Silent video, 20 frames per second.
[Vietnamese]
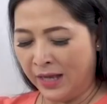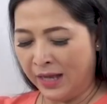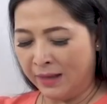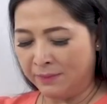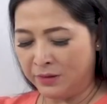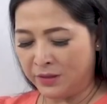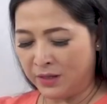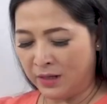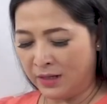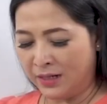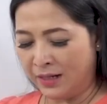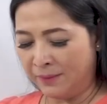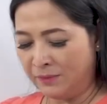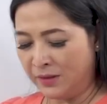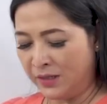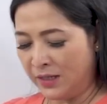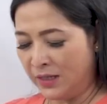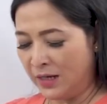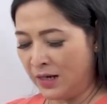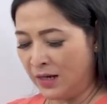Em sợ
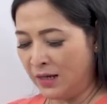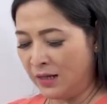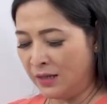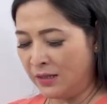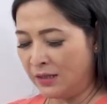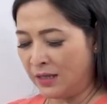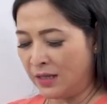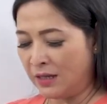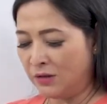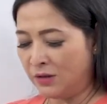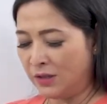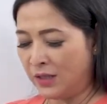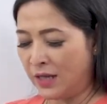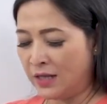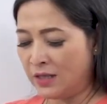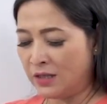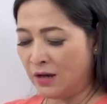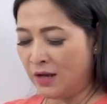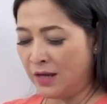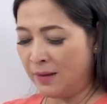lắm chị ơi, chị có
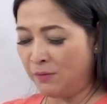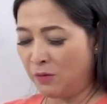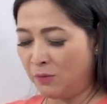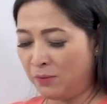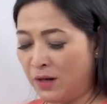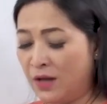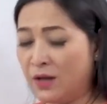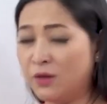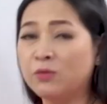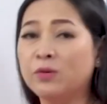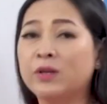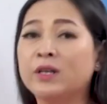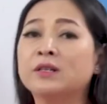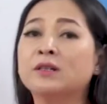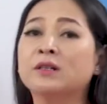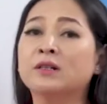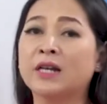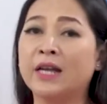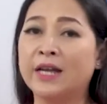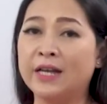thể cho em một lời
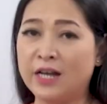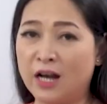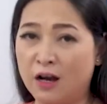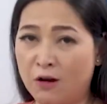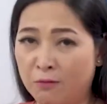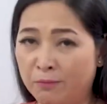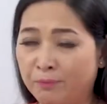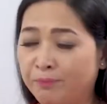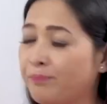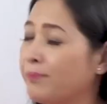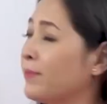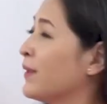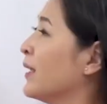khuyên được hay không?